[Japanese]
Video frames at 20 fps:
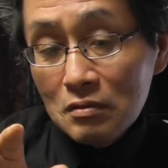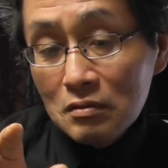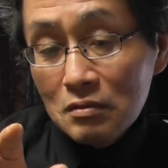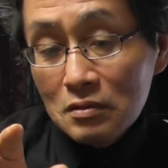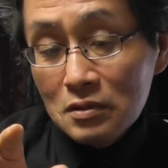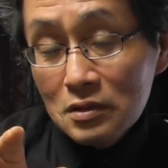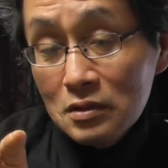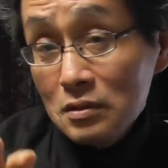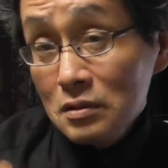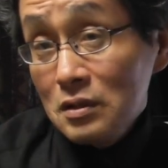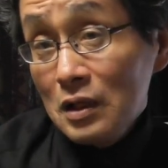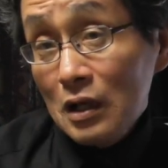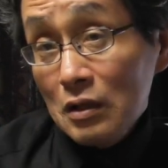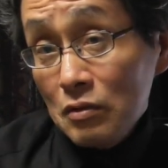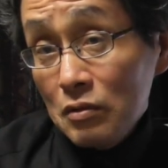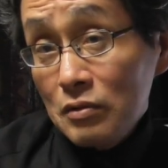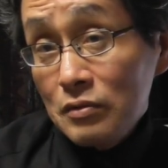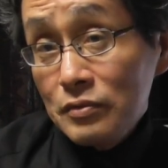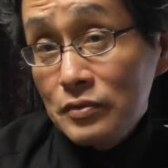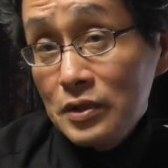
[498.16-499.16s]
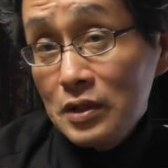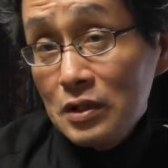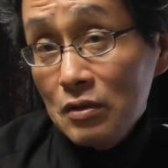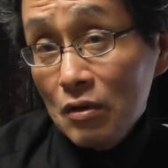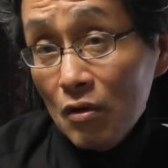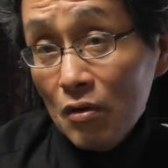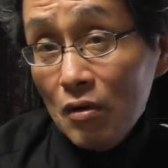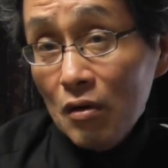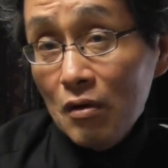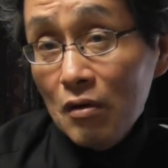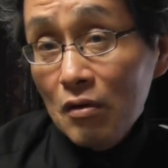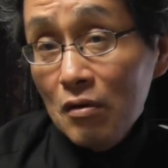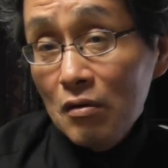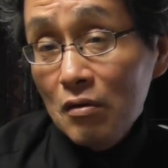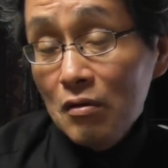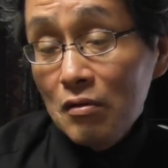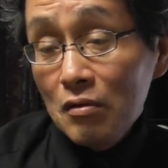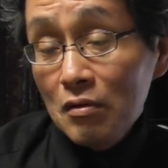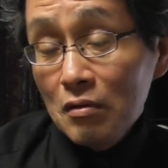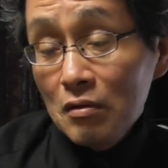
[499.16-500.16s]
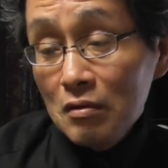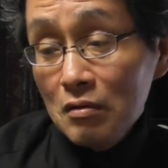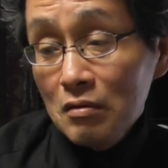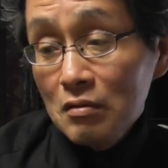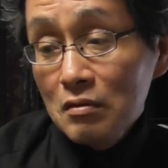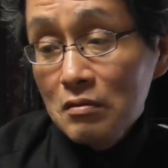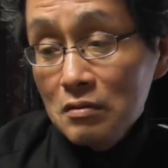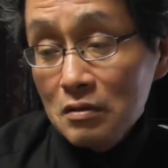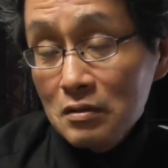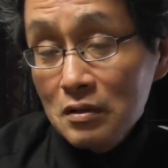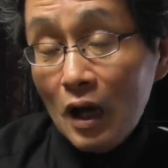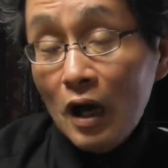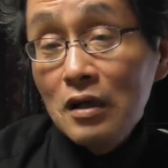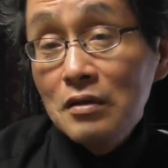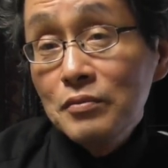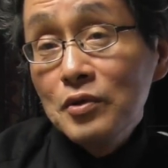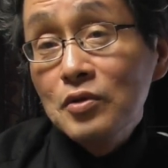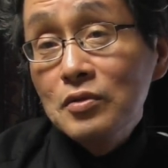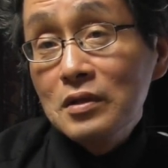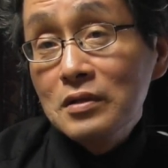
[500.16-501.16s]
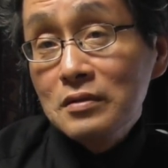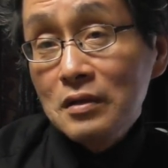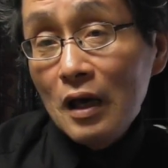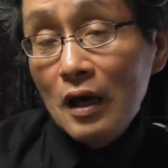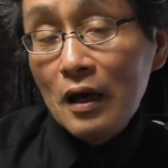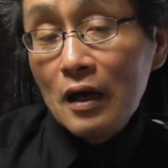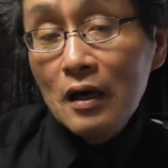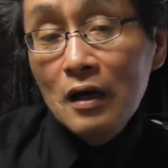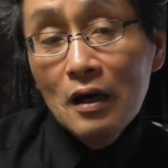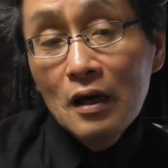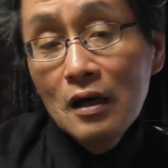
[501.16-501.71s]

駿河の国の大名ですね、